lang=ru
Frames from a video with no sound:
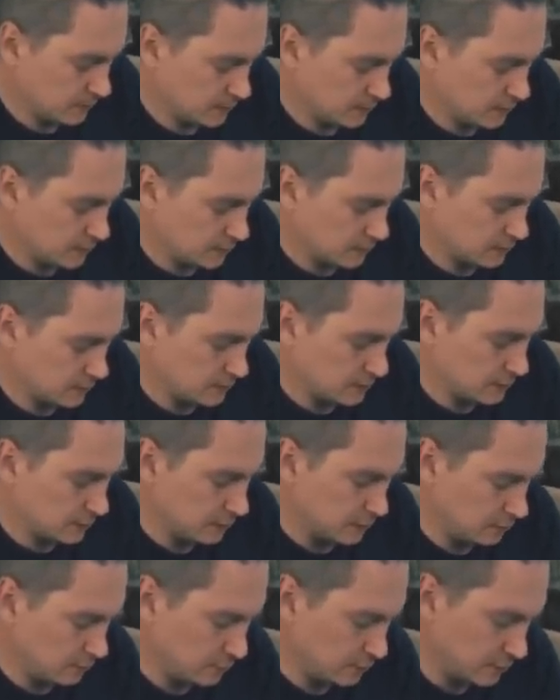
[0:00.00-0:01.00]
как-то, знаешь,
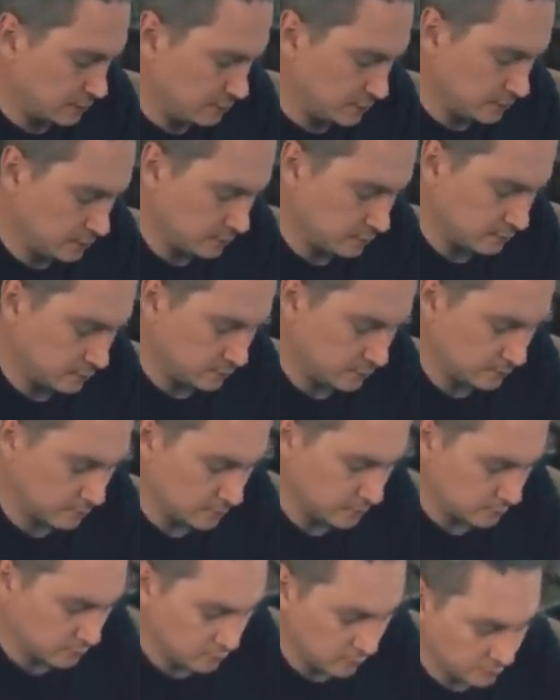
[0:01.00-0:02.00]
такой типа.
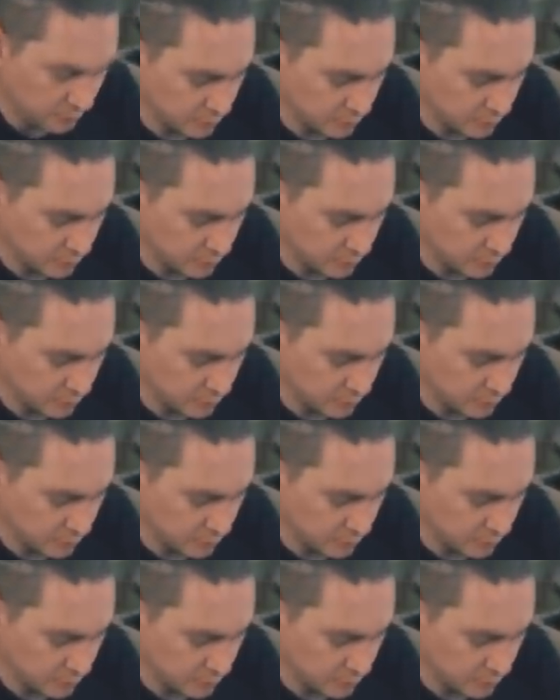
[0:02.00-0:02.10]
Ну,